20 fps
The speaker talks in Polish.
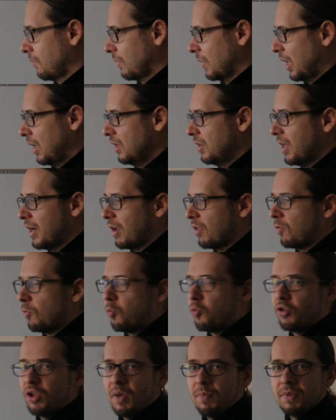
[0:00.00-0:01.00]
I teraz
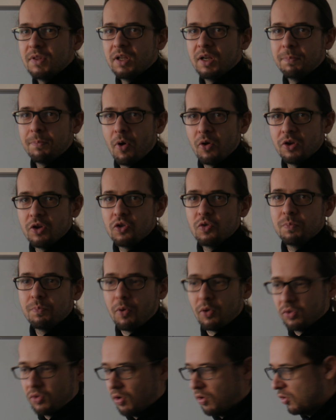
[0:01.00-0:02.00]
użyjemy tych pojęć po
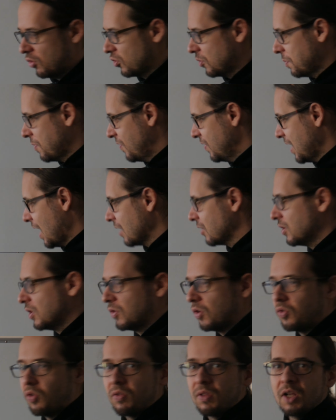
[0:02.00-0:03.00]
to, żeby wyjaśnić,
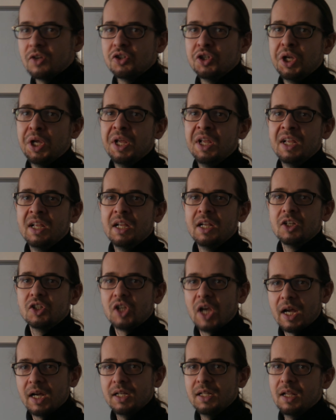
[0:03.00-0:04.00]
co to znaczy
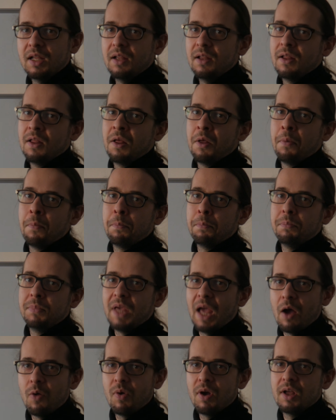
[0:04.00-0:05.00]
czarne,
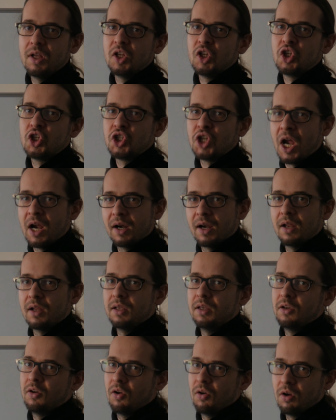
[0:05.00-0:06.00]
białe, szare
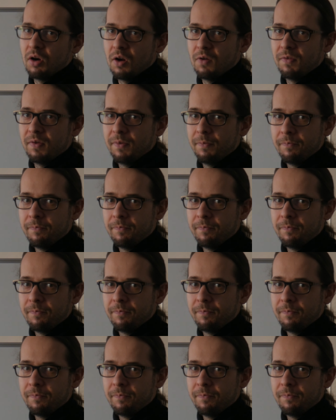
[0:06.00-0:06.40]
i kolorowe.